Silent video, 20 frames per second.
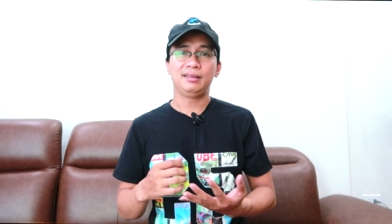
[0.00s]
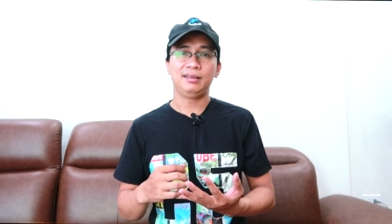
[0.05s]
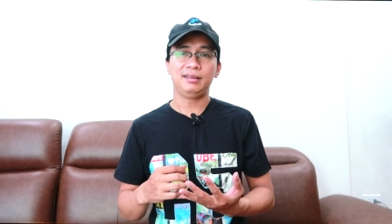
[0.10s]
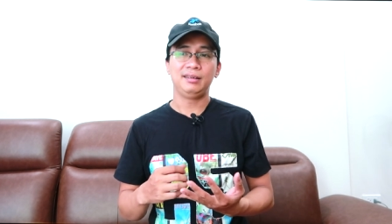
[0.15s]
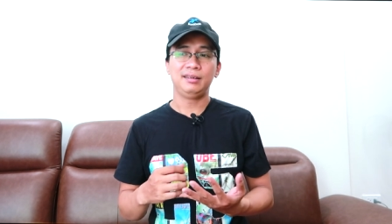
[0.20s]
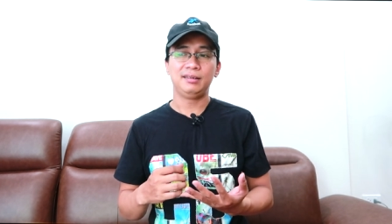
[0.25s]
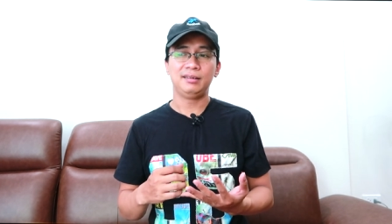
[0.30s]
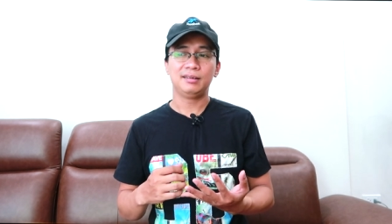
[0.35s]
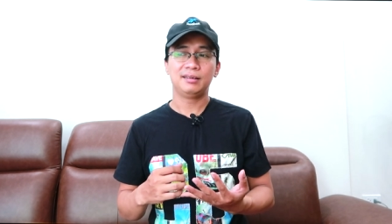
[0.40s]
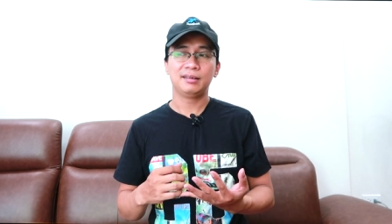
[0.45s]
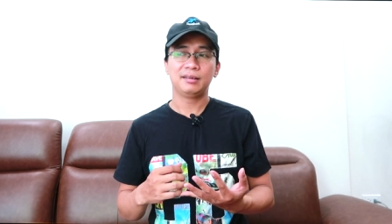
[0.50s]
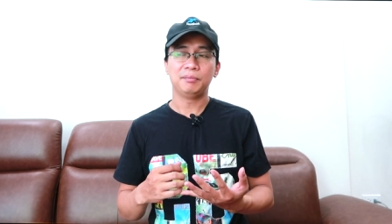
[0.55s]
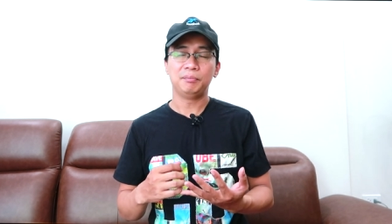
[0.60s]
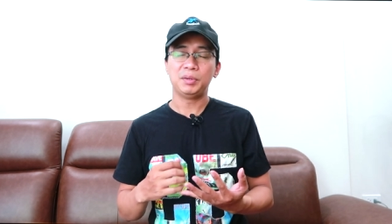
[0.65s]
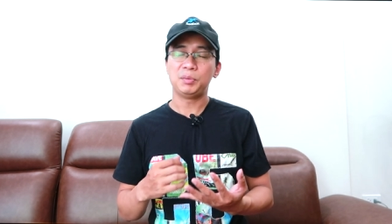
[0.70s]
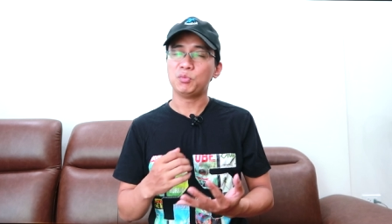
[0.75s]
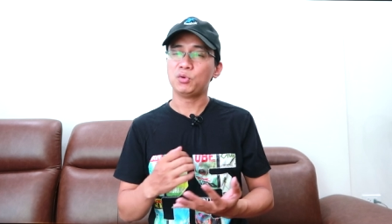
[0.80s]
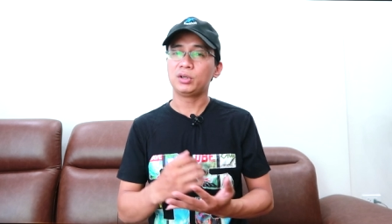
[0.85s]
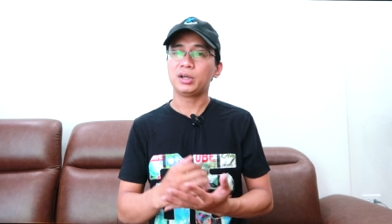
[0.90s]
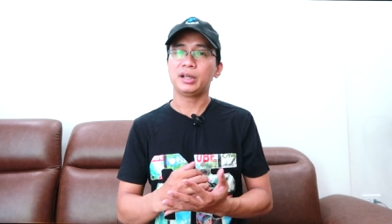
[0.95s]
thì
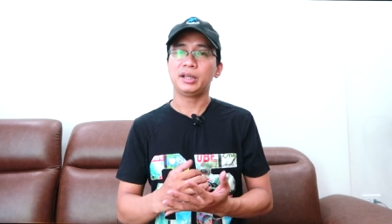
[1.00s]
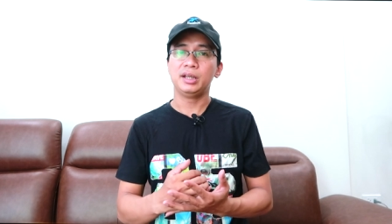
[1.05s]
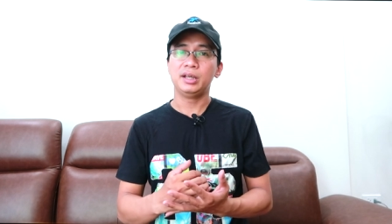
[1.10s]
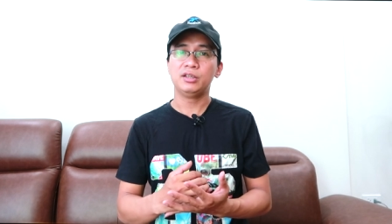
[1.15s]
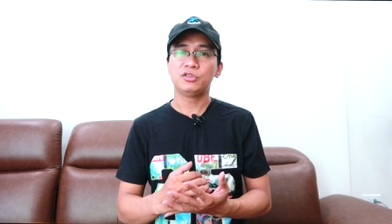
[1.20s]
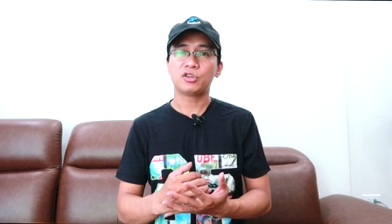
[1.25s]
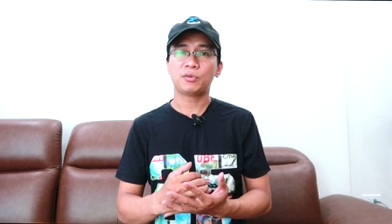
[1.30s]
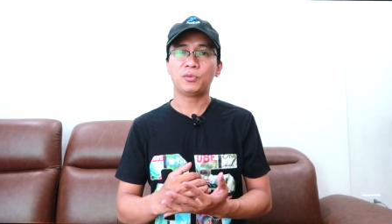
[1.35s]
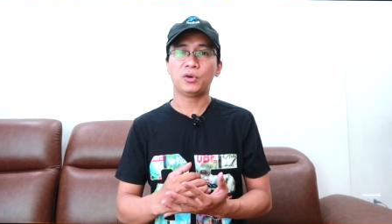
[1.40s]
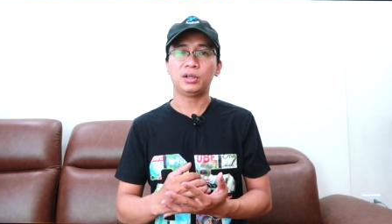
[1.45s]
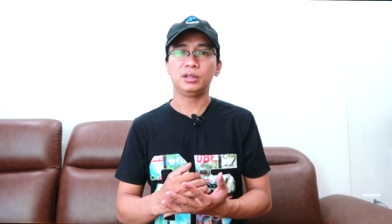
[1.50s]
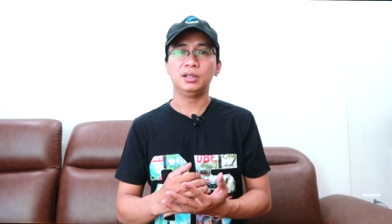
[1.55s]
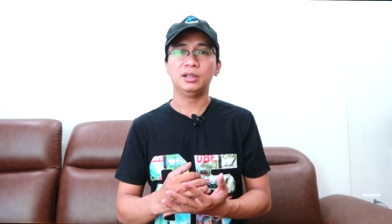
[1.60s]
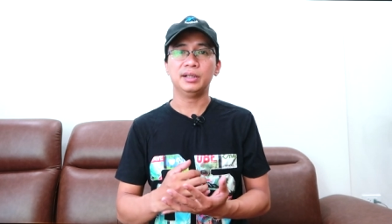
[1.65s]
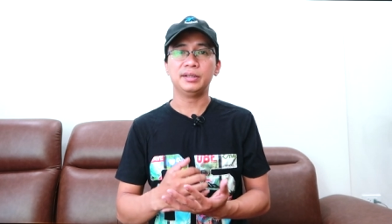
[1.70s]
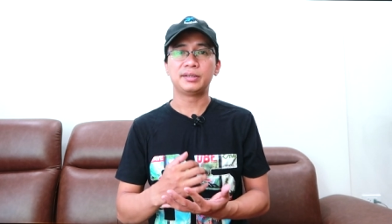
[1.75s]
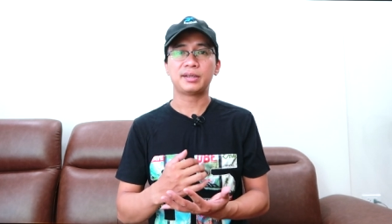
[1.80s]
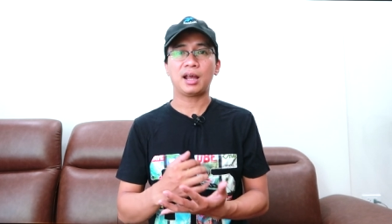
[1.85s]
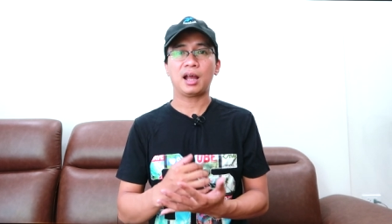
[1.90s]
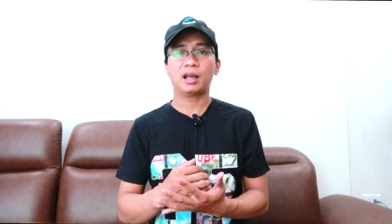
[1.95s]
mình muốn gợi ý đến cho mọi
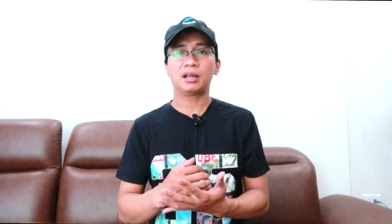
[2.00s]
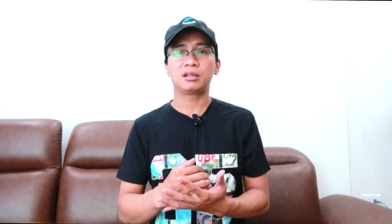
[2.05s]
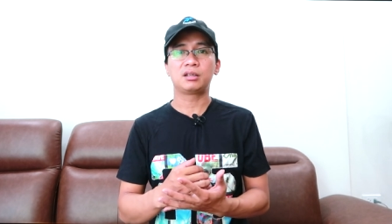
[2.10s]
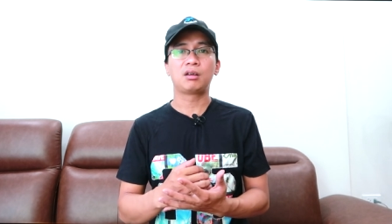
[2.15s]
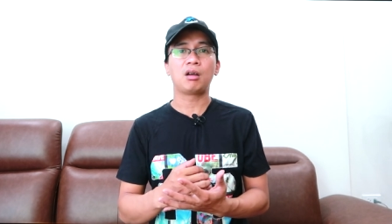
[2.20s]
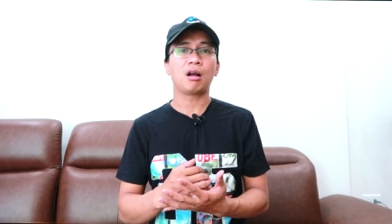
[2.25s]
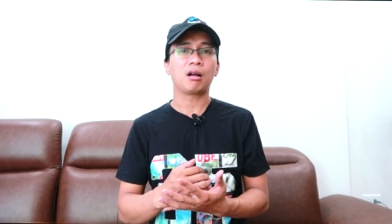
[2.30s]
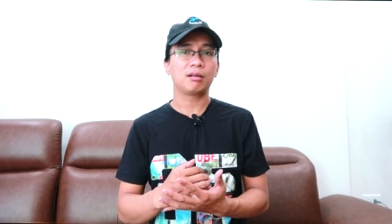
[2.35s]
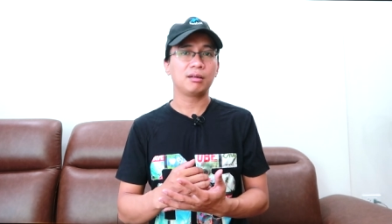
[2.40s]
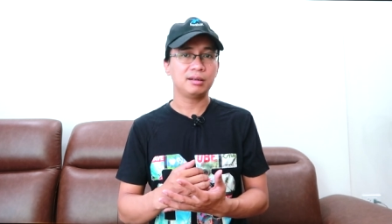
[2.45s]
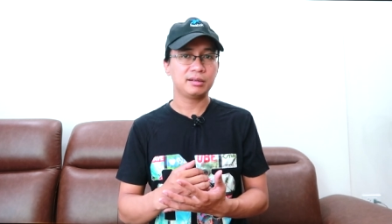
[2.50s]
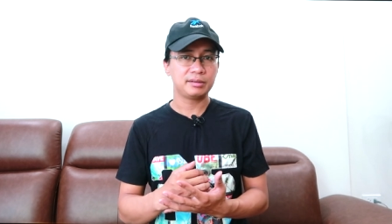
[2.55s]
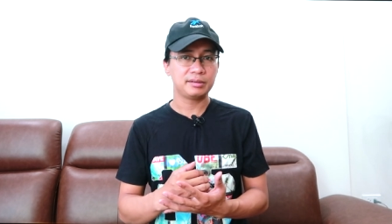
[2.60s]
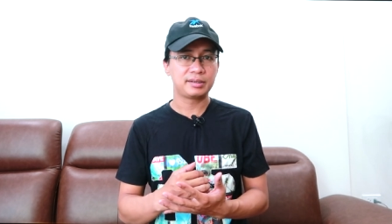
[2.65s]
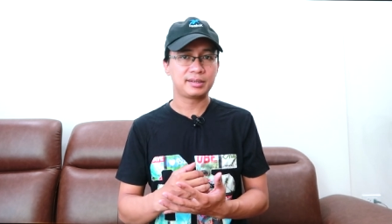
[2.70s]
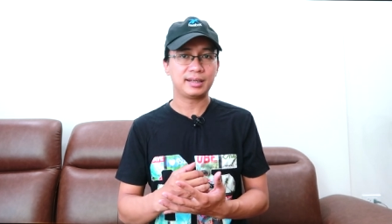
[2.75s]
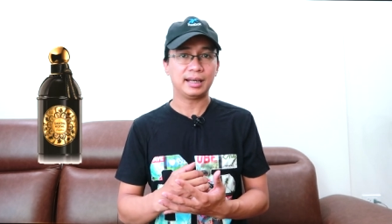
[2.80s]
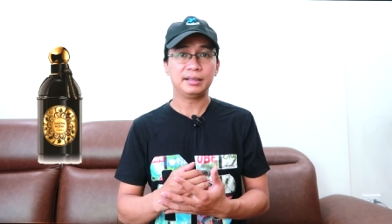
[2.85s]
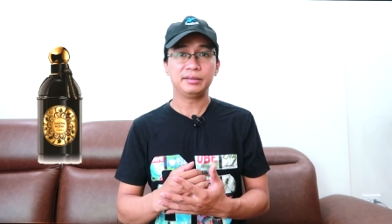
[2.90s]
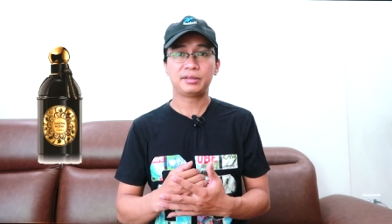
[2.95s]
người chai
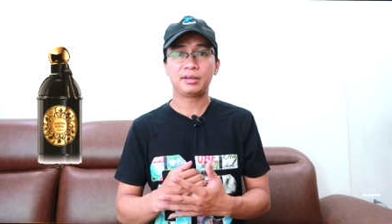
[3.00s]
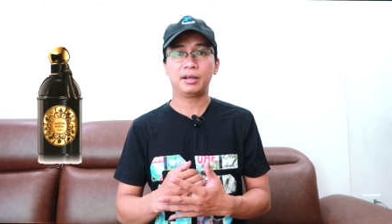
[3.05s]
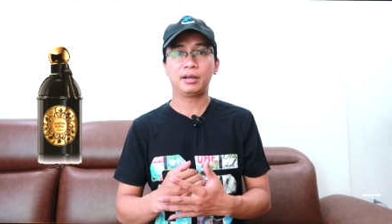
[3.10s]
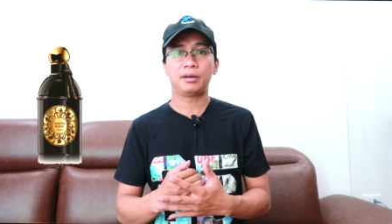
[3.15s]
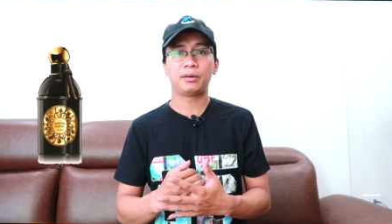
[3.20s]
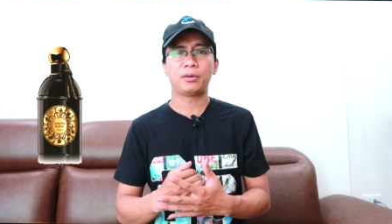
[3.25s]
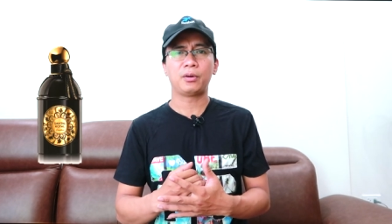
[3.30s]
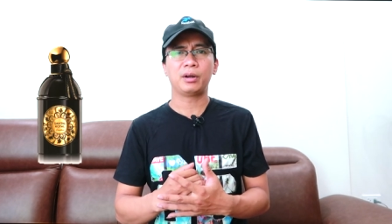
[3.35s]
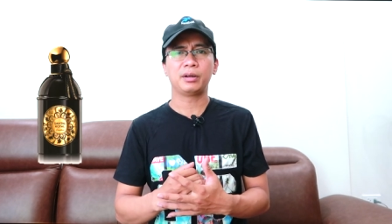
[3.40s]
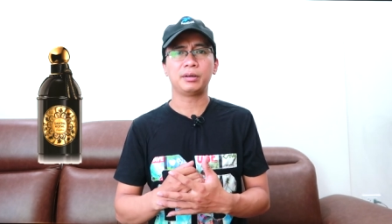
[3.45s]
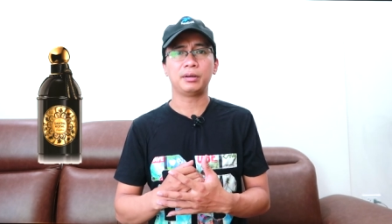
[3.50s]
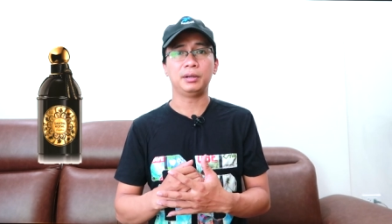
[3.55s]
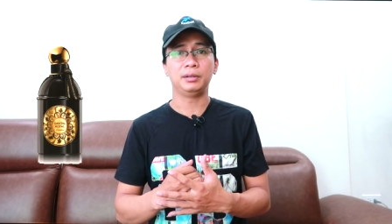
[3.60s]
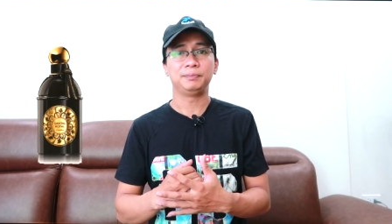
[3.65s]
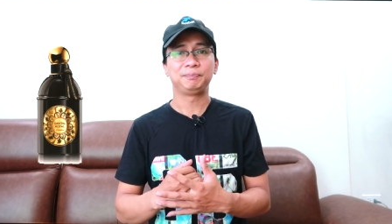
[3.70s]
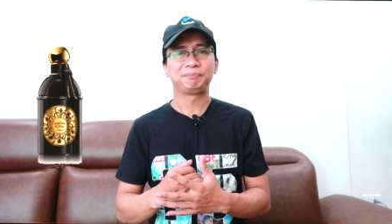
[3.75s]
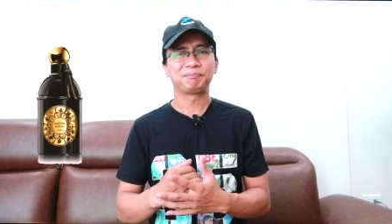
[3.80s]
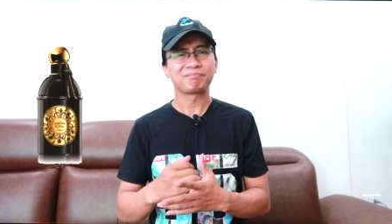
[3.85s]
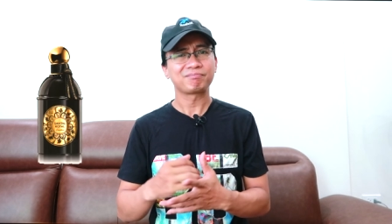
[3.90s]
Garland Santa Royal